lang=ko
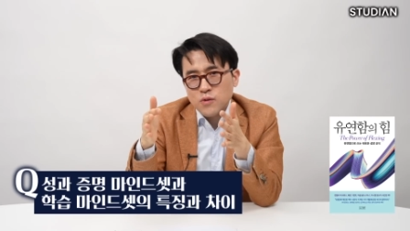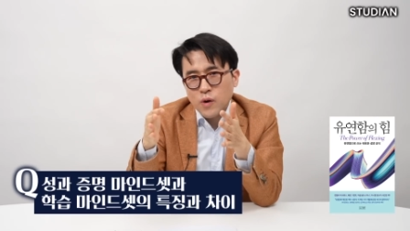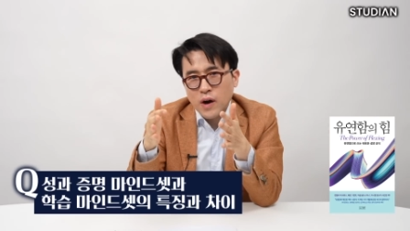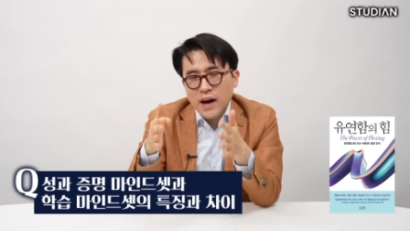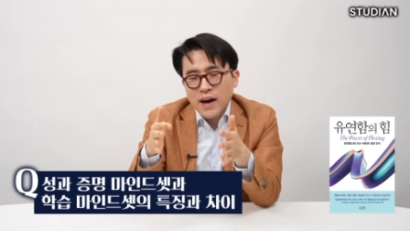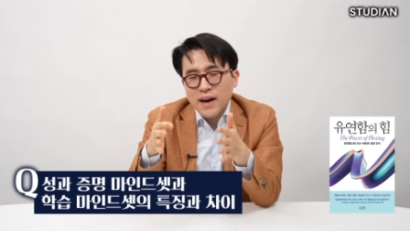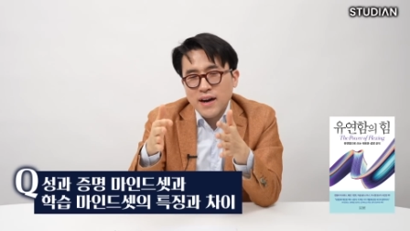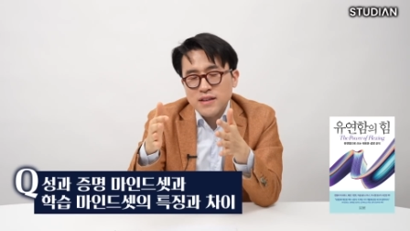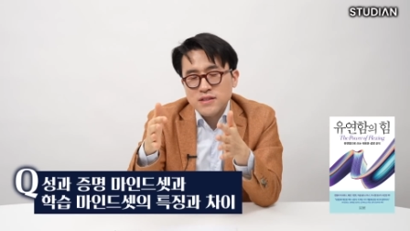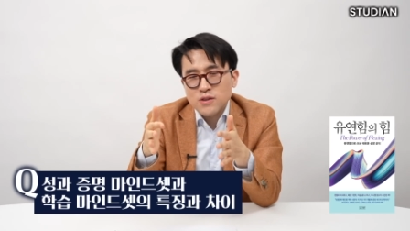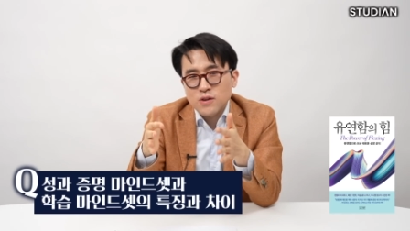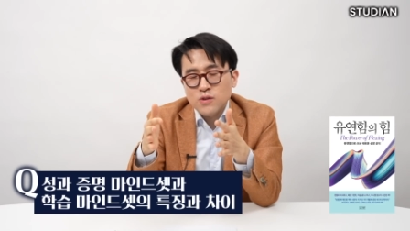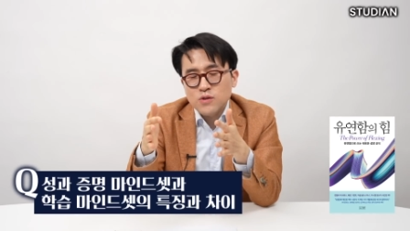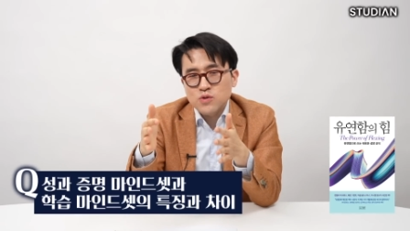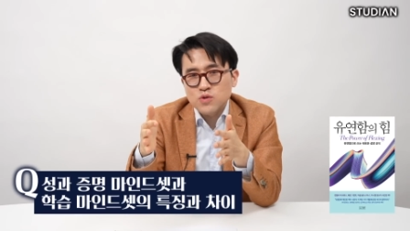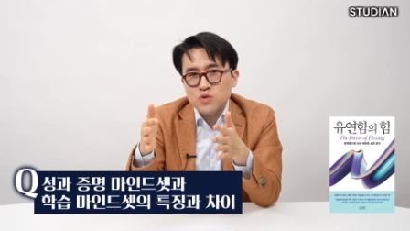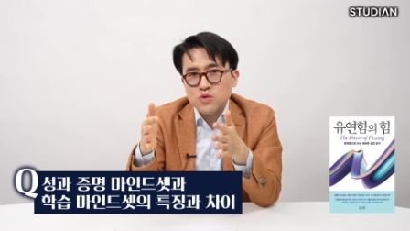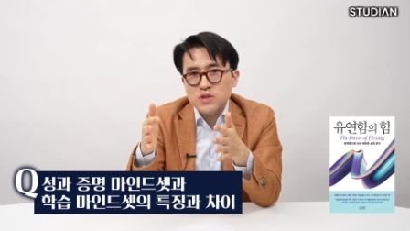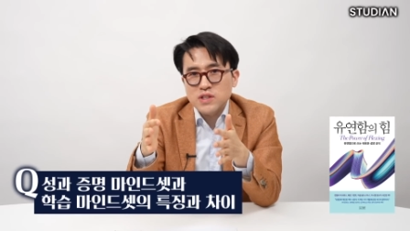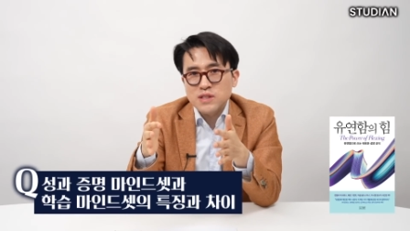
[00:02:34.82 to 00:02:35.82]

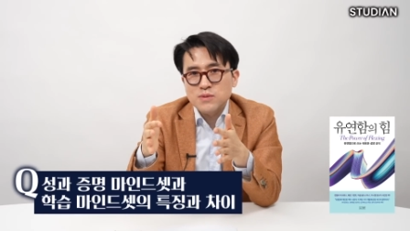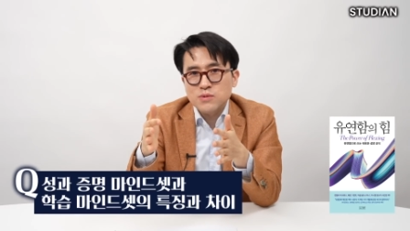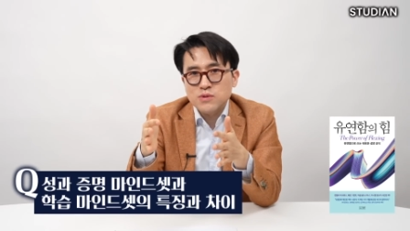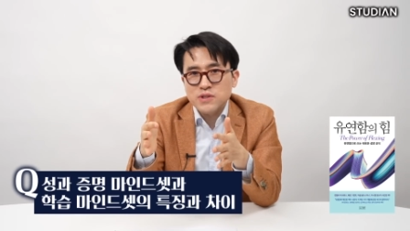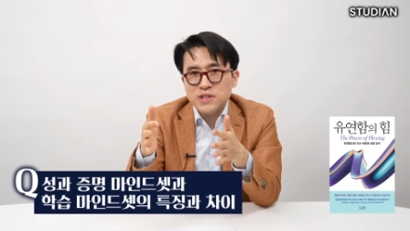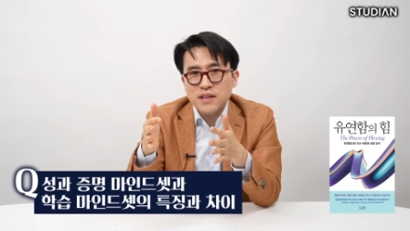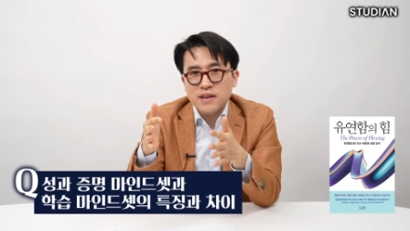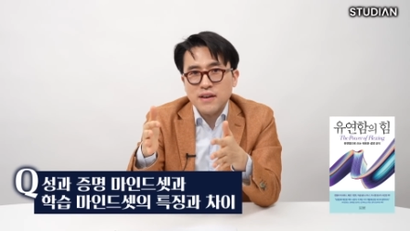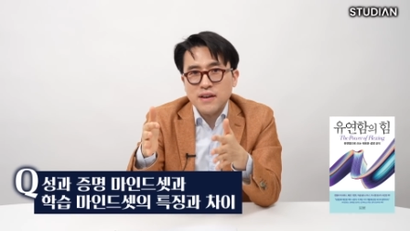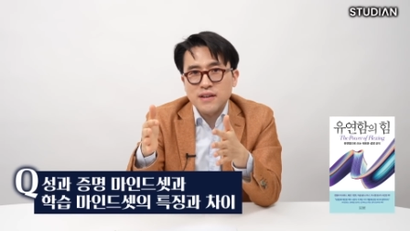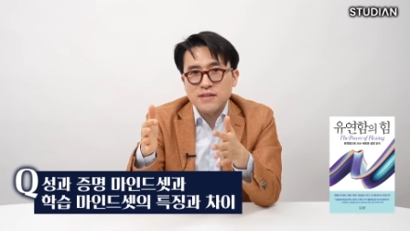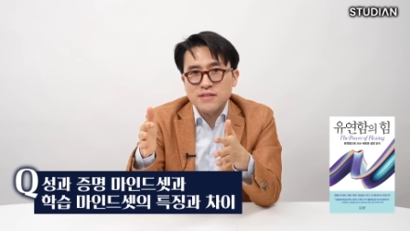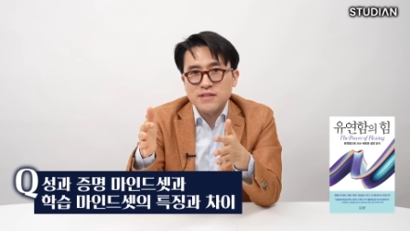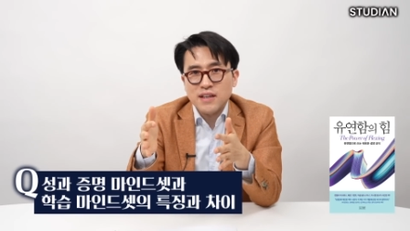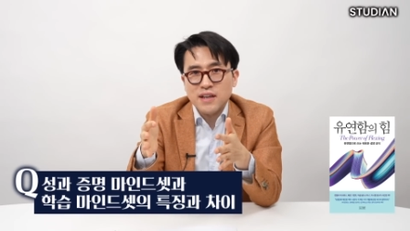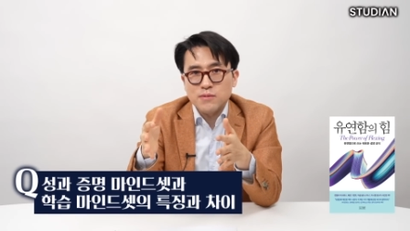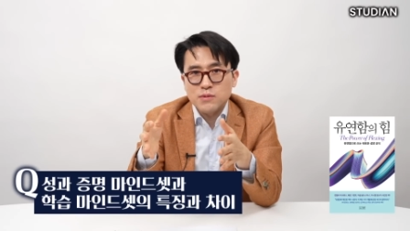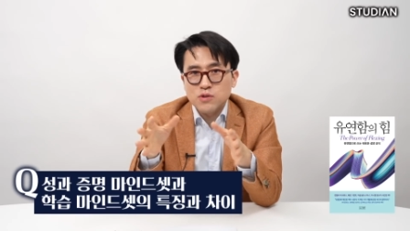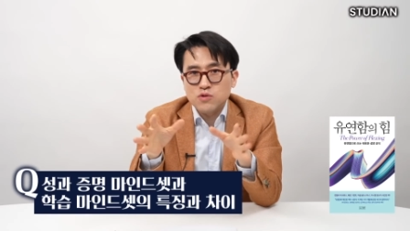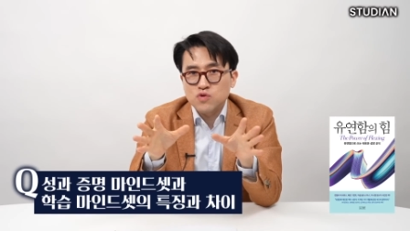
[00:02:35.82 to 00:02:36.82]
과정 중심으로 생각하는
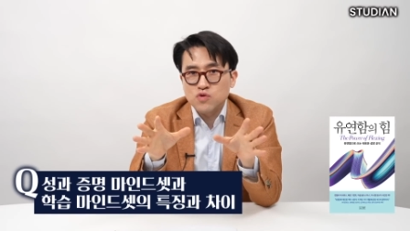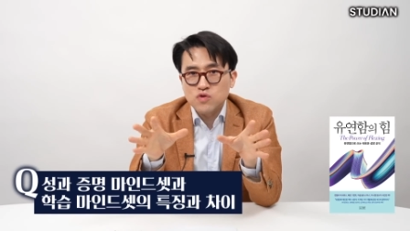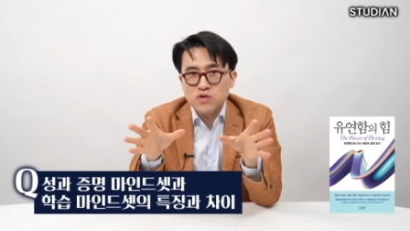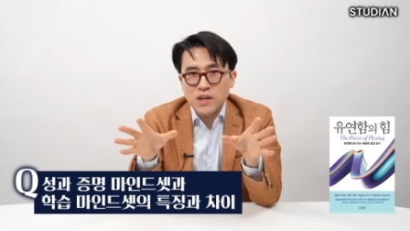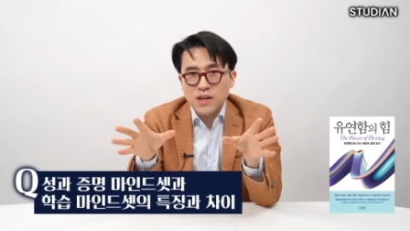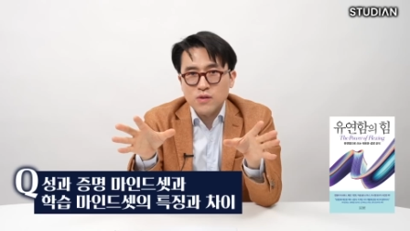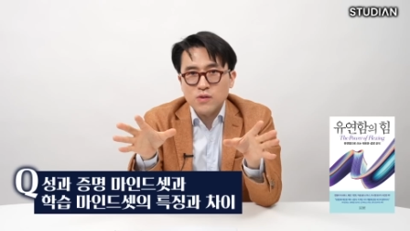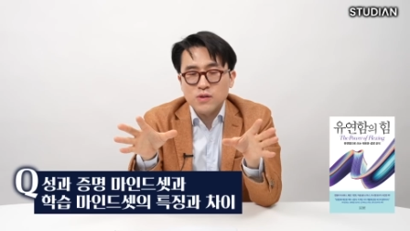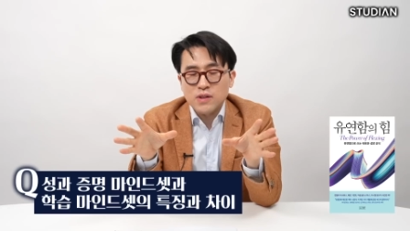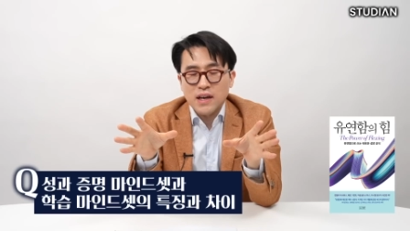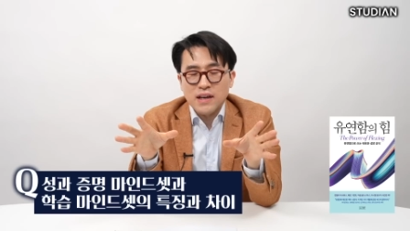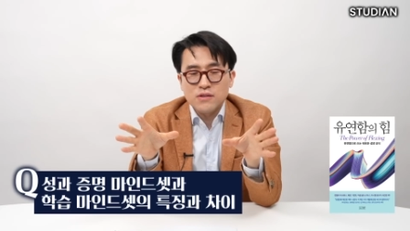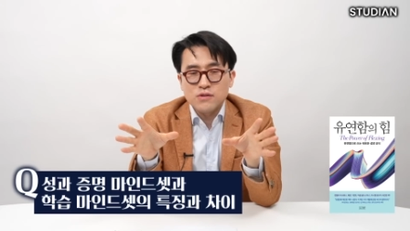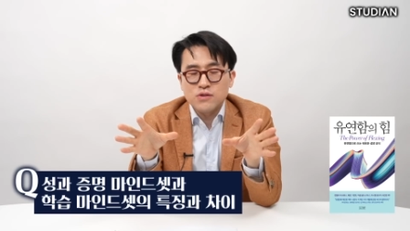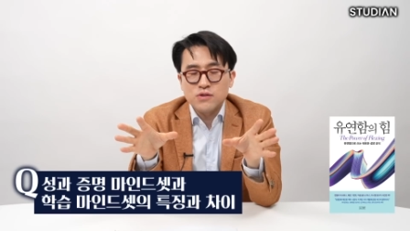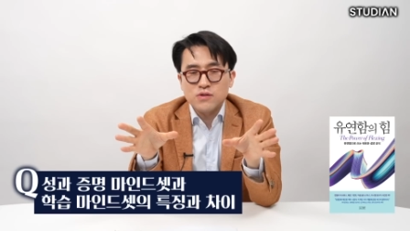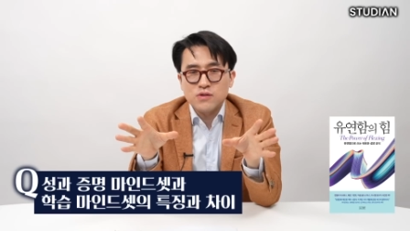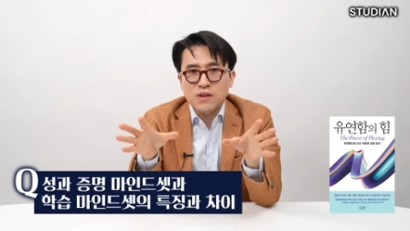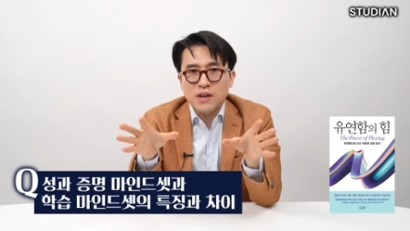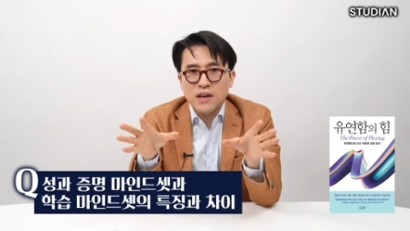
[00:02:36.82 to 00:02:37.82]
사람 이 두 개로 나눌
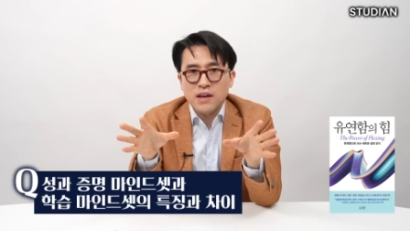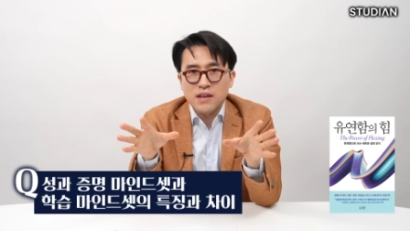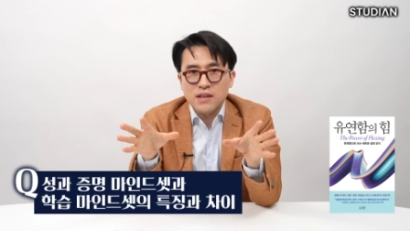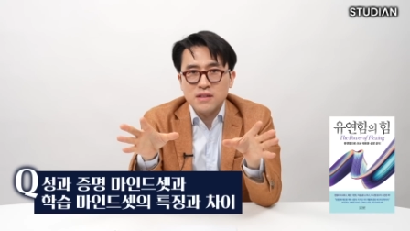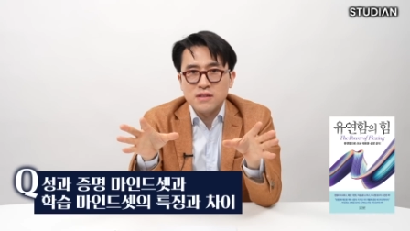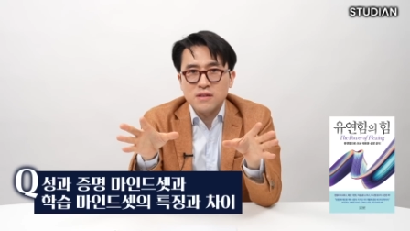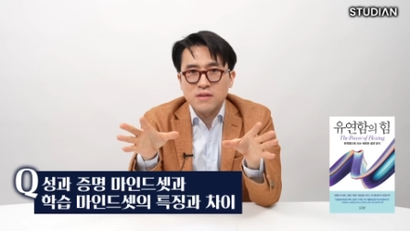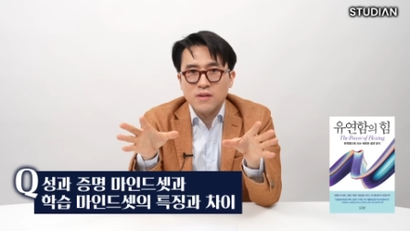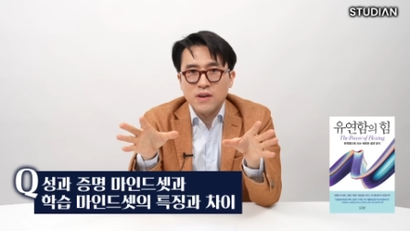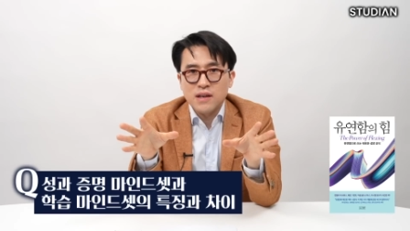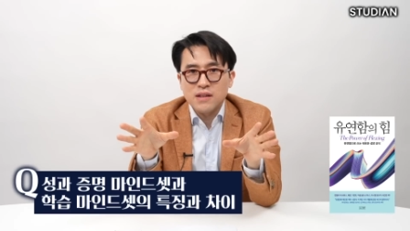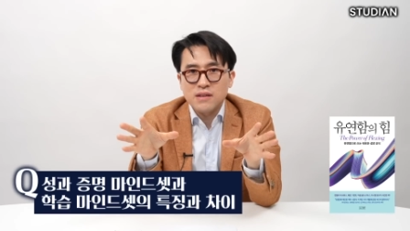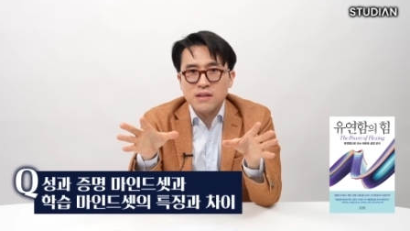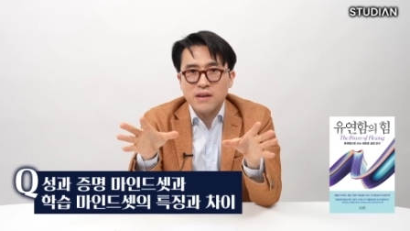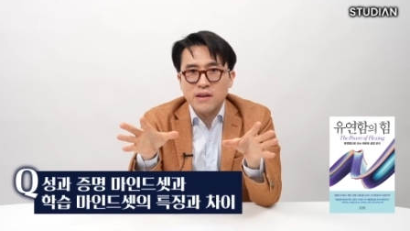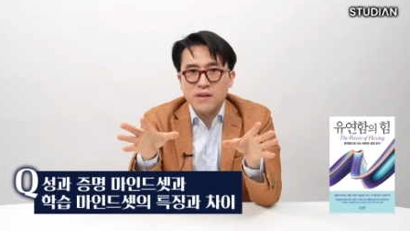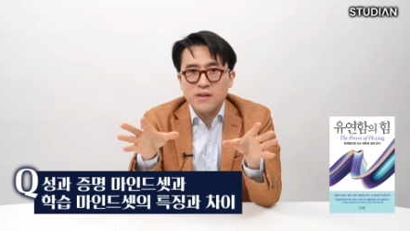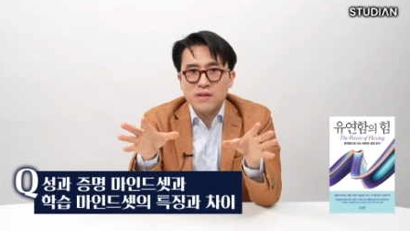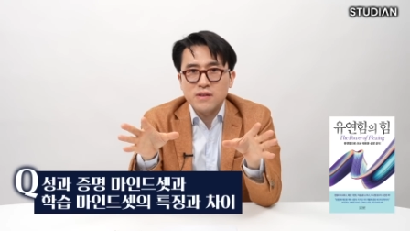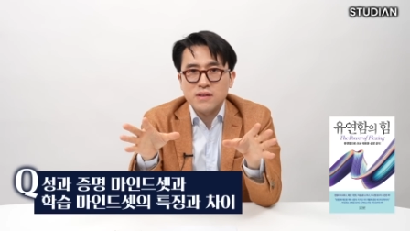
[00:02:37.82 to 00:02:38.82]
수가 있는 것
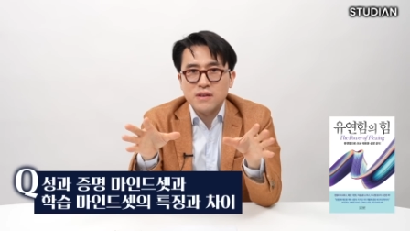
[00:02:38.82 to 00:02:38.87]
같아요.